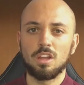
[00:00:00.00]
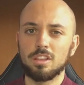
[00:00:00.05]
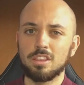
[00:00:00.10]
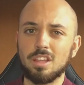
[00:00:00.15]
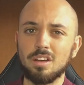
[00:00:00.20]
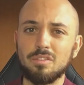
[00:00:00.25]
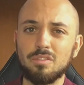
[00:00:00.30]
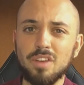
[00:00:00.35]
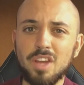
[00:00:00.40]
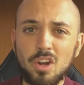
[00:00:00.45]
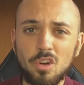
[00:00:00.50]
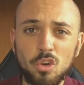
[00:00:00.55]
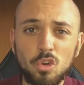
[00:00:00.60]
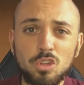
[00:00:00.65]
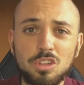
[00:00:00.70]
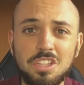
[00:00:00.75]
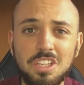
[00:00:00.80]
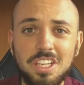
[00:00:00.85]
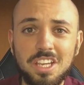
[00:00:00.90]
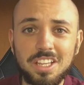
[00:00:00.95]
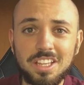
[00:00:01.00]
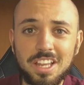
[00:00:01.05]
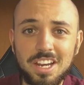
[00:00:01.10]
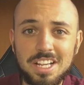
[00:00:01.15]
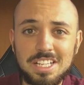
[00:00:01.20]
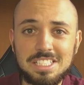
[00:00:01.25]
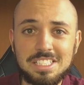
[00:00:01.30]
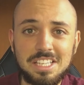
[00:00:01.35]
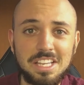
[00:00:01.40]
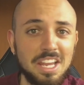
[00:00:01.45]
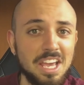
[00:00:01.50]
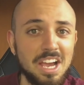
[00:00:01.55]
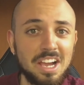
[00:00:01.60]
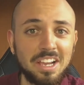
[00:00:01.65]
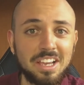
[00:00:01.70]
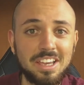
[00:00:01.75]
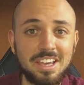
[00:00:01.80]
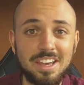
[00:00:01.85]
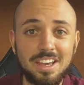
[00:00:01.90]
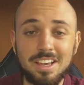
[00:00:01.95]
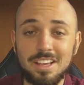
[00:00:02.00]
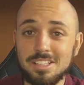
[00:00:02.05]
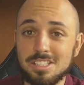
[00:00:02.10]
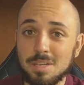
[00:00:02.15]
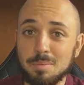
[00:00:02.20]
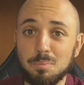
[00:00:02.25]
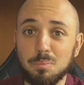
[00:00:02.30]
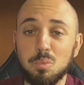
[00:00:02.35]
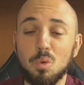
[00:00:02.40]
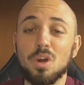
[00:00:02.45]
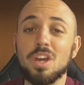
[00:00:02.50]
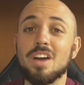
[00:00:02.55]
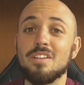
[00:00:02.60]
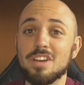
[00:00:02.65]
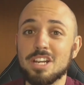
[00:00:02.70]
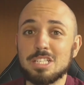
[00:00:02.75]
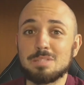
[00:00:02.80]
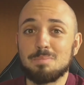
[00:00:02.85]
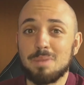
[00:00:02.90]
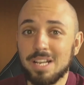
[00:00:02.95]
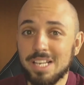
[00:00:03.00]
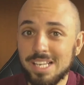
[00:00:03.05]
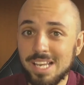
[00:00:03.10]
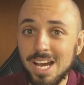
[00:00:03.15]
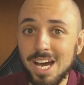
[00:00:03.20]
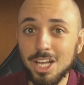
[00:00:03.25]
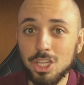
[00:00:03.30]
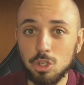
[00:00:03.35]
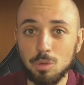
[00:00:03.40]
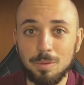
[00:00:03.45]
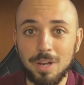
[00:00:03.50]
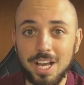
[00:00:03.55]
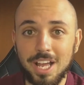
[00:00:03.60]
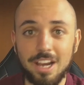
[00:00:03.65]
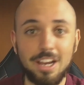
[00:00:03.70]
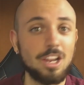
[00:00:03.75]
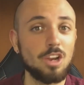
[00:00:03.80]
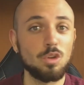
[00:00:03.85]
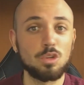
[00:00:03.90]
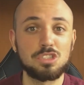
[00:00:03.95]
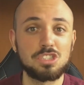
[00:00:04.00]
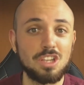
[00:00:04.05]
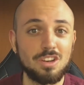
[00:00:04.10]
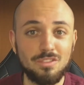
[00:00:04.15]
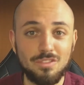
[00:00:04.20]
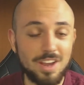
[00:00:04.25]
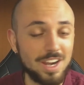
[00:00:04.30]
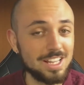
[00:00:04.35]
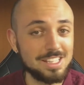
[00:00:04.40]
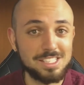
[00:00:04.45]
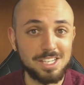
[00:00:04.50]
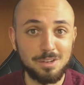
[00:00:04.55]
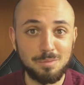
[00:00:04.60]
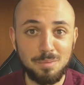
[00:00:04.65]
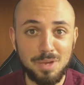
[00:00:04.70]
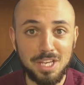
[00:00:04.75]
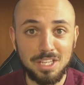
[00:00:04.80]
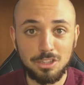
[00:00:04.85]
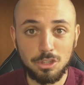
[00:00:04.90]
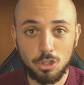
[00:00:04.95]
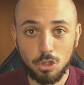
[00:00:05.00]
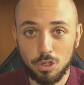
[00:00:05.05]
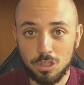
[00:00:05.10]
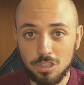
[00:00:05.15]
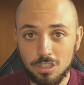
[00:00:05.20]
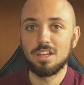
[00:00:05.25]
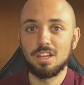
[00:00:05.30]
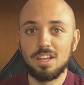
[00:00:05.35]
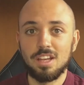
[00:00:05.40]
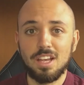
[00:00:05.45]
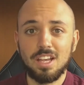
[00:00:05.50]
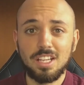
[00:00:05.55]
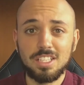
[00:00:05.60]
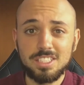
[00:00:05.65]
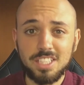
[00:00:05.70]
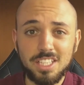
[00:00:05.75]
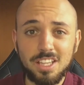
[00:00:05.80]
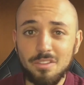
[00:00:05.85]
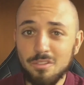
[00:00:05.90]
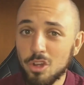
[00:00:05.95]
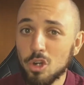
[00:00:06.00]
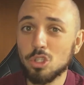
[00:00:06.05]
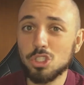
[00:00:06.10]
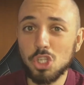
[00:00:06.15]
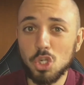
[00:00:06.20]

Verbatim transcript: Davvero non ti chiederesti neanche se puoi aver sbagliato magari nell'osservare il segmento? Sei davvero